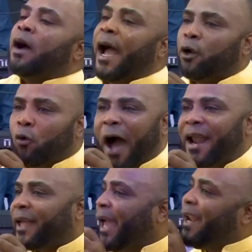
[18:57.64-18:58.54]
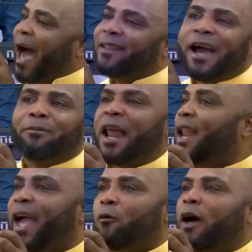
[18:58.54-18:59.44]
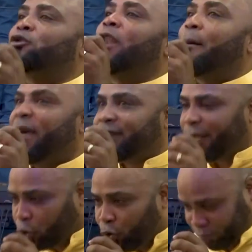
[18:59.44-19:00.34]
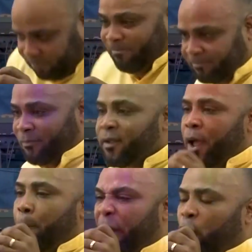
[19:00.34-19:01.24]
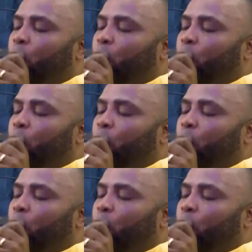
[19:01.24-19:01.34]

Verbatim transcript: Hay lugares que nadie habla en lengua, solamente tú. Pero